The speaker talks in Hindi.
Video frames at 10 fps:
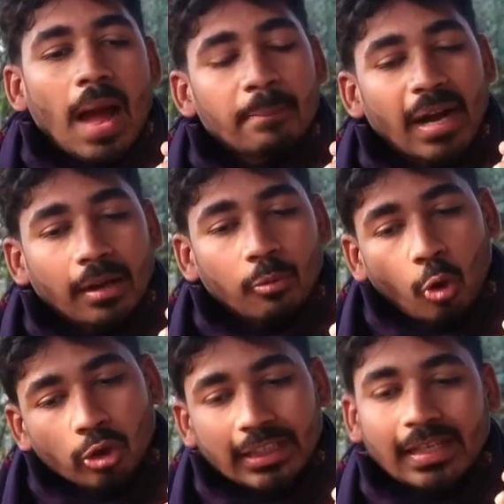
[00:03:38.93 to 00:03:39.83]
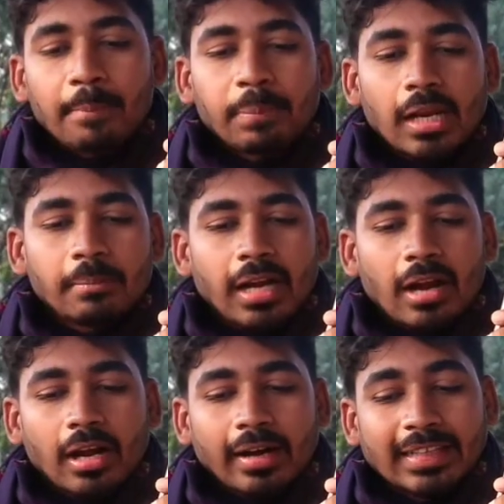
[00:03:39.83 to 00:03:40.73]
आप मैडम तो रोज ही कंप्लेन मेरा
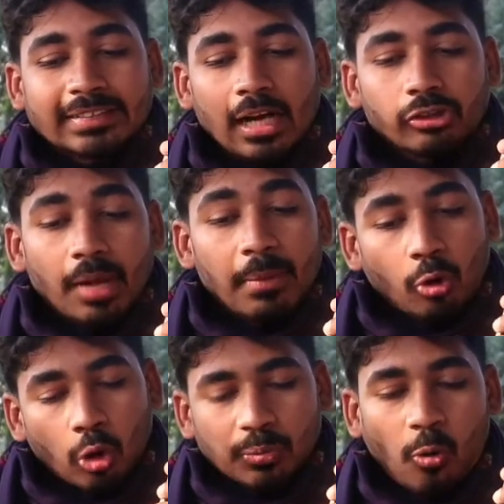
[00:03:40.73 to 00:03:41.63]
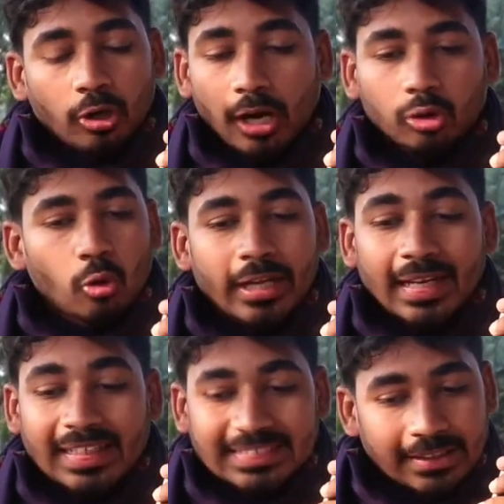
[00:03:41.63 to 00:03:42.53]
रेज करती है मैं रोज फोन करता हूँ
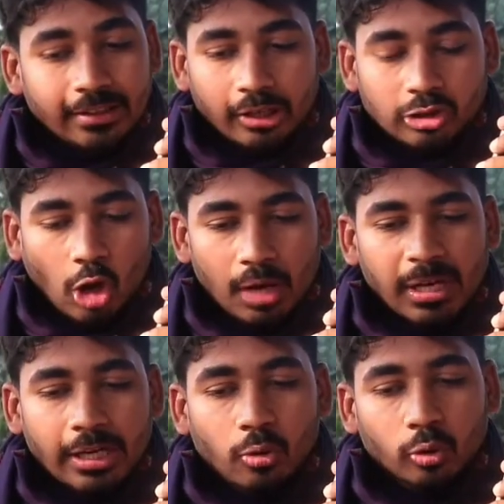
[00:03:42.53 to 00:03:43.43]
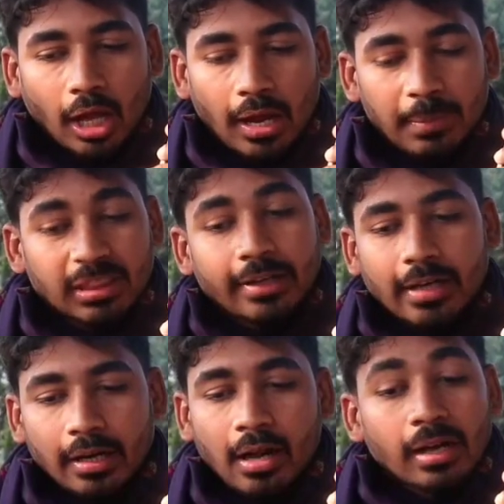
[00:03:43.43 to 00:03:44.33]
लेकिन किसी दिन रिजॉल्व नहीं होता है
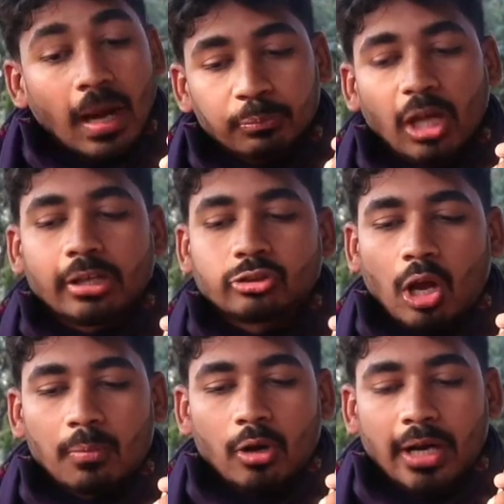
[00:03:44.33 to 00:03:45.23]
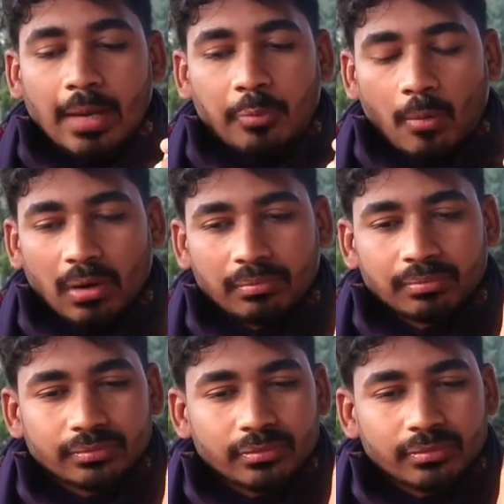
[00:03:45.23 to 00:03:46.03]
बताइए कब तक रिजॉल्व होगा ये प्रॉब्लम